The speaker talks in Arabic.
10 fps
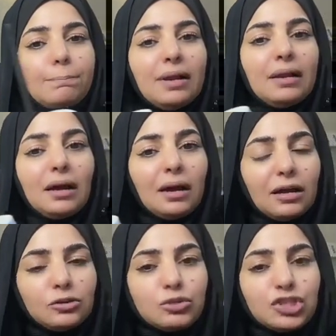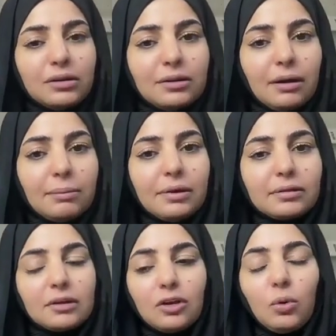بلاعات
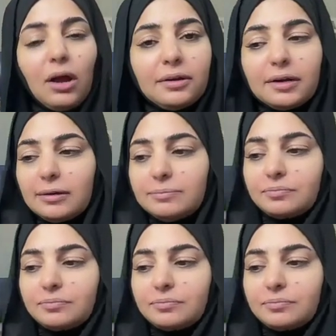وكذابات كل واحدة